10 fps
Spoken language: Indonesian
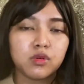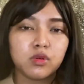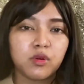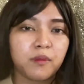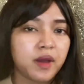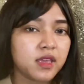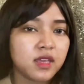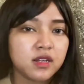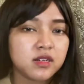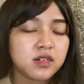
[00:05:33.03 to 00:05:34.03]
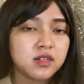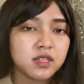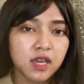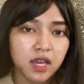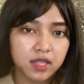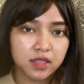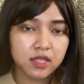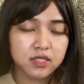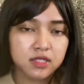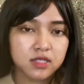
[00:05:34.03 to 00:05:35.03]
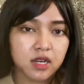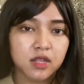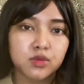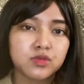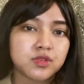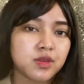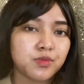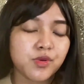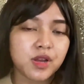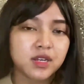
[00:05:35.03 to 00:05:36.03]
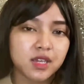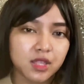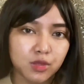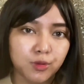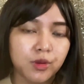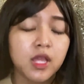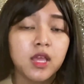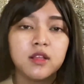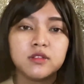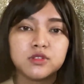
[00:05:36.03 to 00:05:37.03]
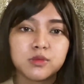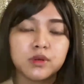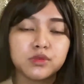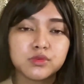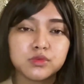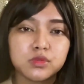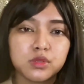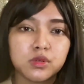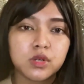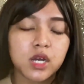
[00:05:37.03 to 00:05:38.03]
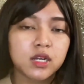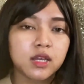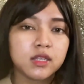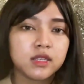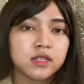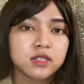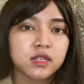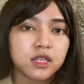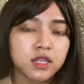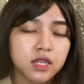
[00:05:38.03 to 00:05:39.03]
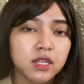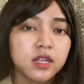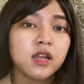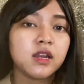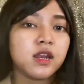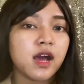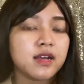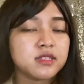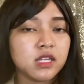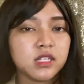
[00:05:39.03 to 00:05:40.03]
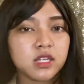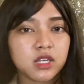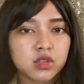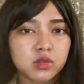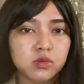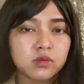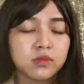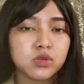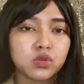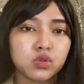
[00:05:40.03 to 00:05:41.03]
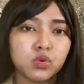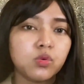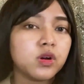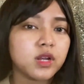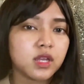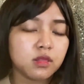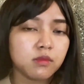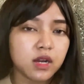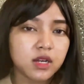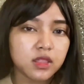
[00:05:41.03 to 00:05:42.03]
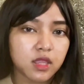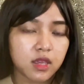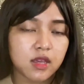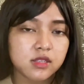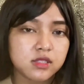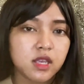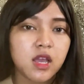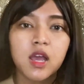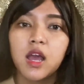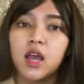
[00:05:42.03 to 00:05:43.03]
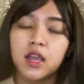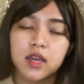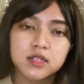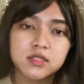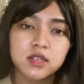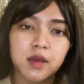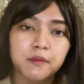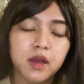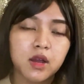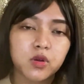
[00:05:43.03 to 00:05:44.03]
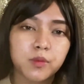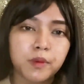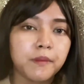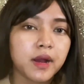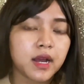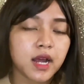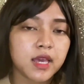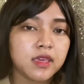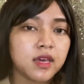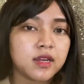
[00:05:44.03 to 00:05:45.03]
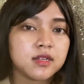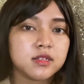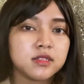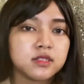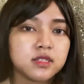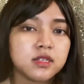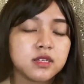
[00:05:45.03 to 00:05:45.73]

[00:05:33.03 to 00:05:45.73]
lumayan di atas 100 ribuan gitu cuma untuk harganya sendiri dan hasilnya itu menurutku worth it banget ya guys karena selama aku pemakaian se